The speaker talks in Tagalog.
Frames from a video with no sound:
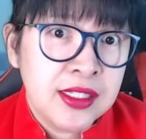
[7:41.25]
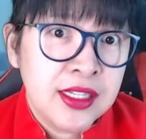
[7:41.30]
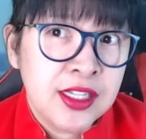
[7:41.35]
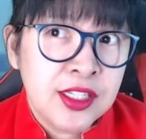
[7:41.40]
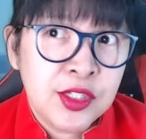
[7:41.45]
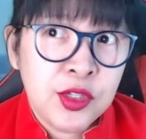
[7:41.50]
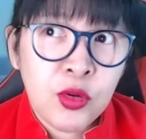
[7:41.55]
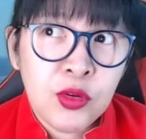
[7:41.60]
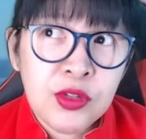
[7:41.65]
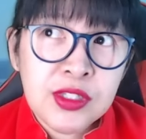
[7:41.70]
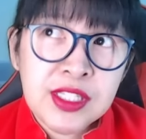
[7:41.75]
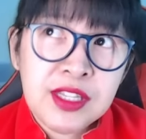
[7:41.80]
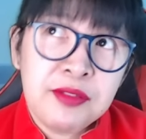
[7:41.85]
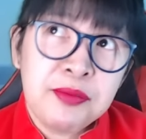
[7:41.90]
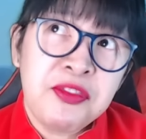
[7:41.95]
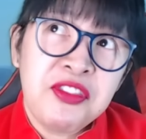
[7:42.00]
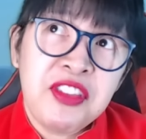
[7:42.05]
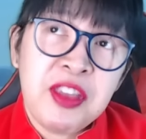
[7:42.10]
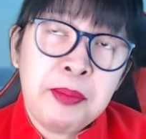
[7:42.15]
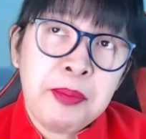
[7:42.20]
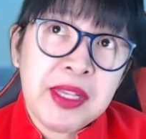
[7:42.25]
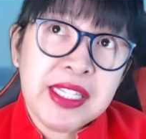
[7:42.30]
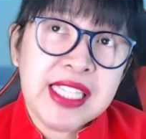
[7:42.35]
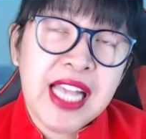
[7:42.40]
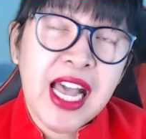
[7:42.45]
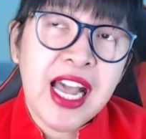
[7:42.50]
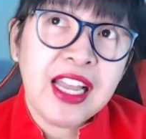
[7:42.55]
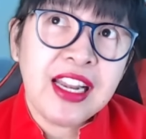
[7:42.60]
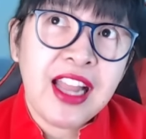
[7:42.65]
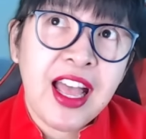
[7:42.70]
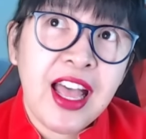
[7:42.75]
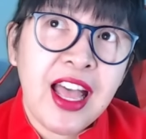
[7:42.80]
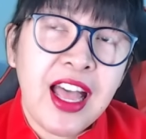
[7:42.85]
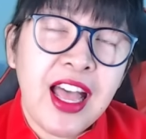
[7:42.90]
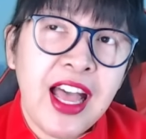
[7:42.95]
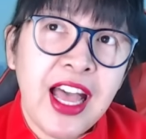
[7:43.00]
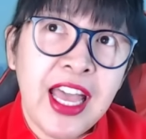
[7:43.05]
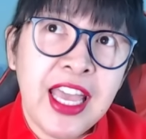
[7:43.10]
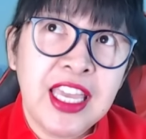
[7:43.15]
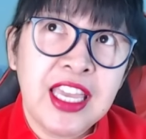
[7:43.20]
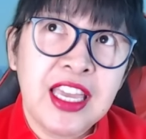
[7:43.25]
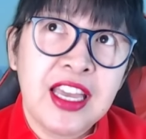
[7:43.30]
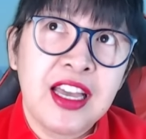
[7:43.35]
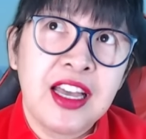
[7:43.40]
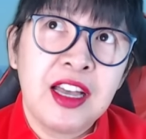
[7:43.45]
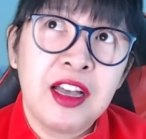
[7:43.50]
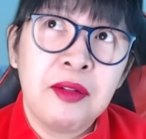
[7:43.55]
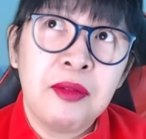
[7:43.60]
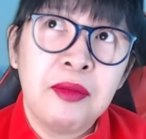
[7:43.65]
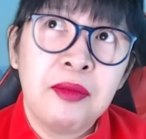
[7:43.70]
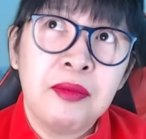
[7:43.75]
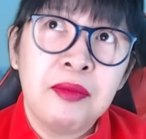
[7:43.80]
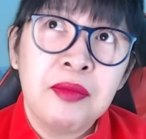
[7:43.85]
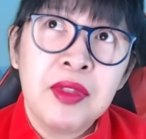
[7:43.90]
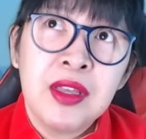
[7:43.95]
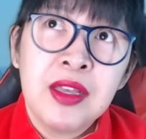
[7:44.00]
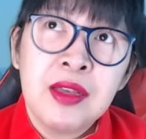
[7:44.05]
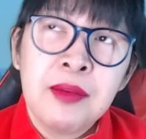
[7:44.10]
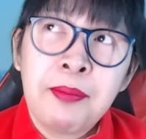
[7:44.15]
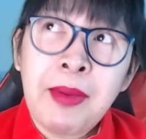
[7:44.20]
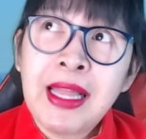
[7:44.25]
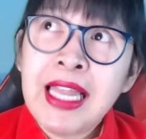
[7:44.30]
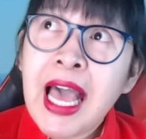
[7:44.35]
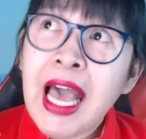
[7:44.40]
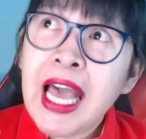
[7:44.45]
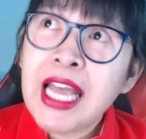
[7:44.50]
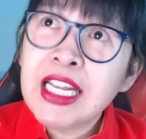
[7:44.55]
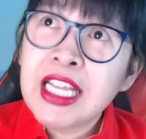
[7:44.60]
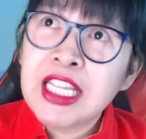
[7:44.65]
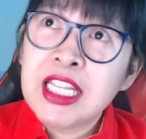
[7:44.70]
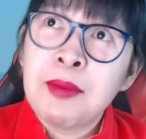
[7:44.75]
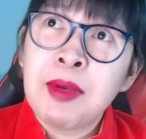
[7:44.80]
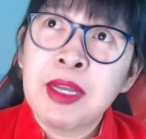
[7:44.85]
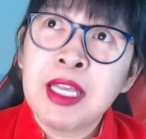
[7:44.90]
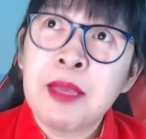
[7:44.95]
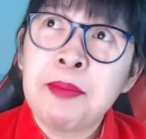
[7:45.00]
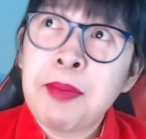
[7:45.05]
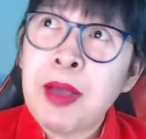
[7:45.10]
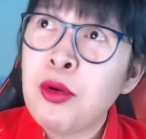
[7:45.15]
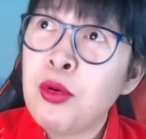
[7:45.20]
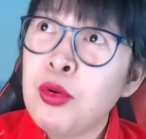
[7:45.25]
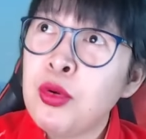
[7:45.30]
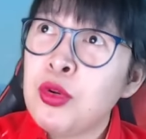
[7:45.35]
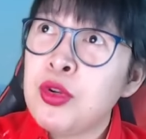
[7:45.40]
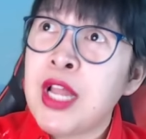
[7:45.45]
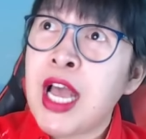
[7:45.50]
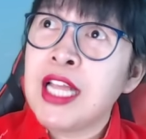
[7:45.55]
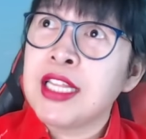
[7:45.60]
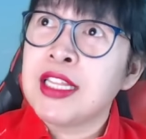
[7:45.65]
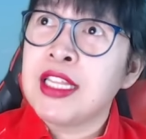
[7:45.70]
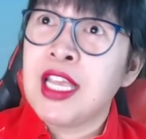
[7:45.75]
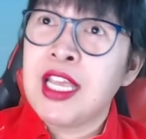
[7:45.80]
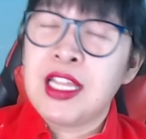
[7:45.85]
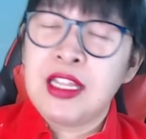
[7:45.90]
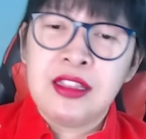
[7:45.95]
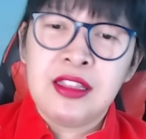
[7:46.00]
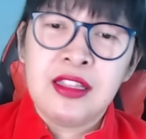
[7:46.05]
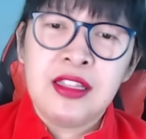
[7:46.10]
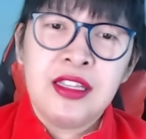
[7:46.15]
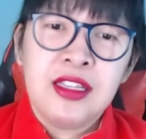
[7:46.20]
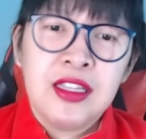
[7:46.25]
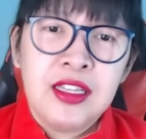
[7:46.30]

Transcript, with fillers: So kung si VP Sara ay uh, palari na maging pangulo natin